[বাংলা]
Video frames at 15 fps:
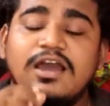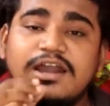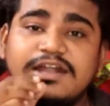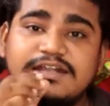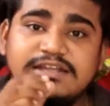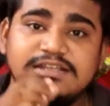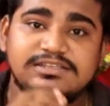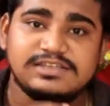আর
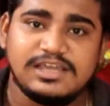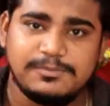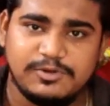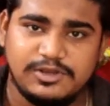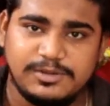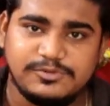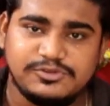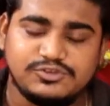টিচার
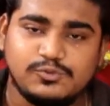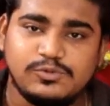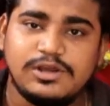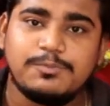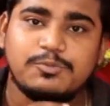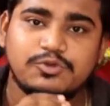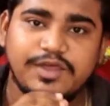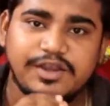মানে
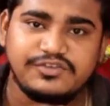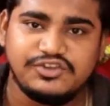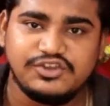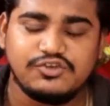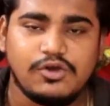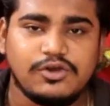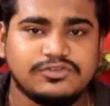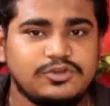স্কুলের প্রধান
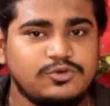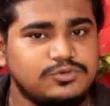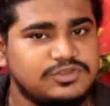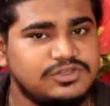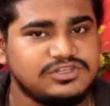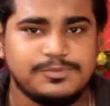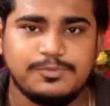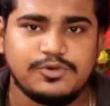শিক্ষকদের
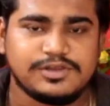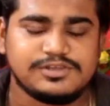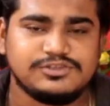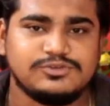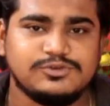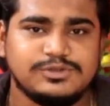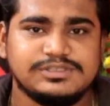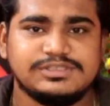উদ্দেশ্যে
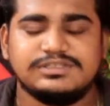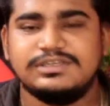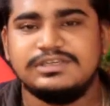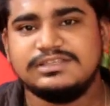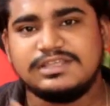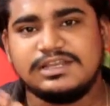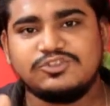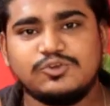প্রকাশিত হয়েছে
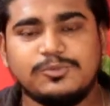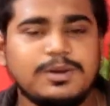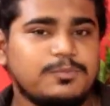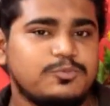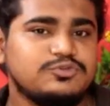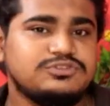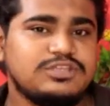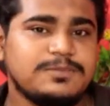তাহলে তোমরা
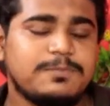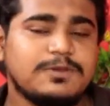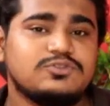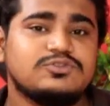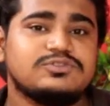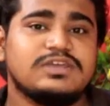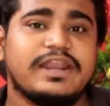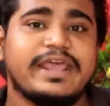বুঝতেই
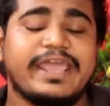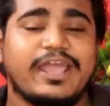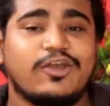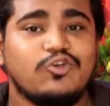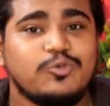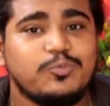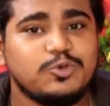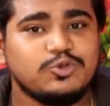পারছো যারা
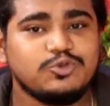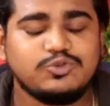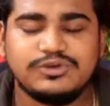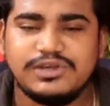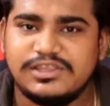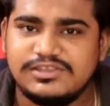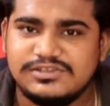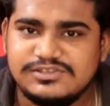এখনও পর্যন্ত
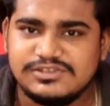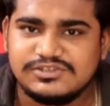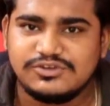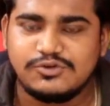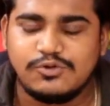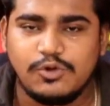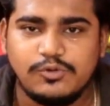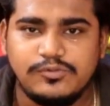
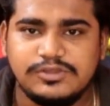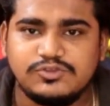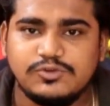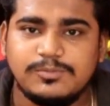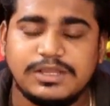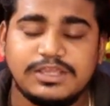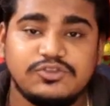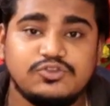রেজিস্ট্রেশন করনি
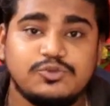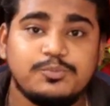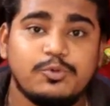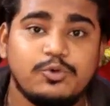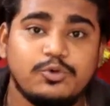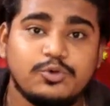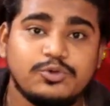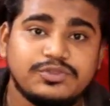তোমরা কিন্তু
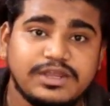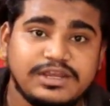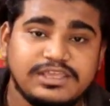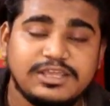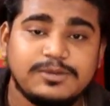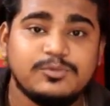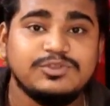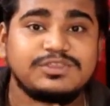পনেরো
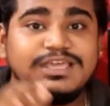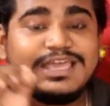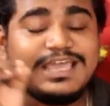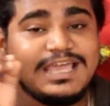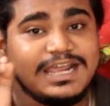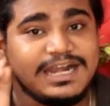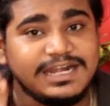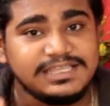তারিখের মধ্যে
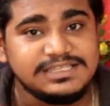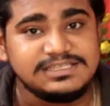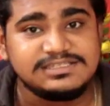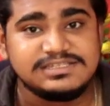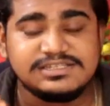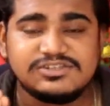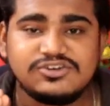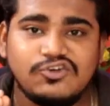
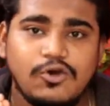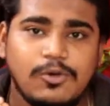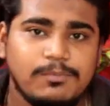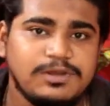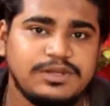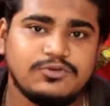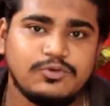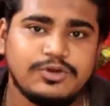রেজিস্ট্রেশন
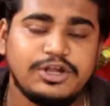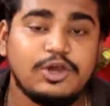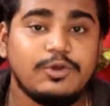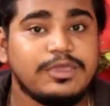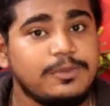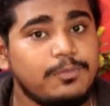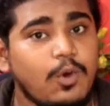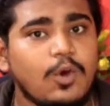কমপ্লিট করে নাও
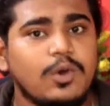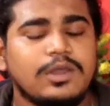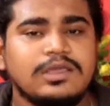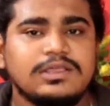এবং